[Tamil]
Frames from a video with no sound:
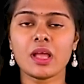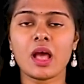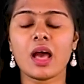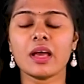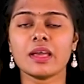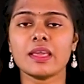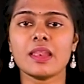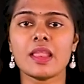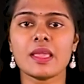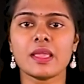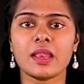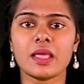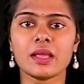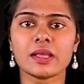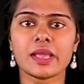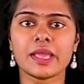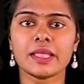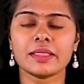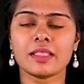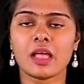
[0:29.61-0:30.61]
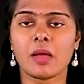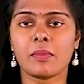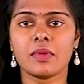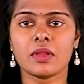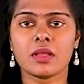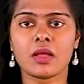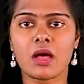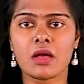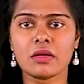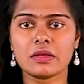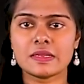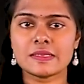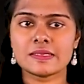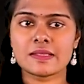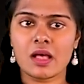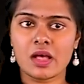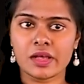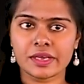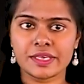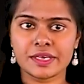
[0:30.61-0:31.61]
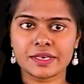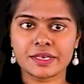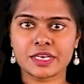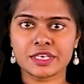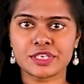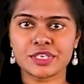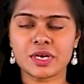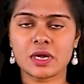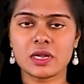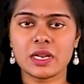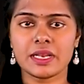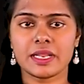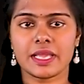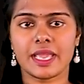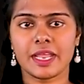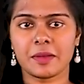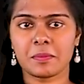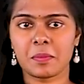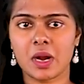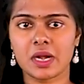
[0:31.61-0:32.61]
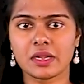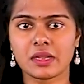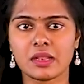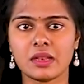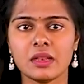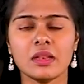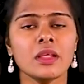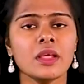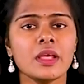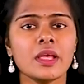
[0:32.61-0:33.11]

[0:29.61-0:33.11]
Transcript: அகில இலங்கை தமிழ் காங்கிரஸ் ஆகிய கட்சிகளின் ஏற்பாட்டில்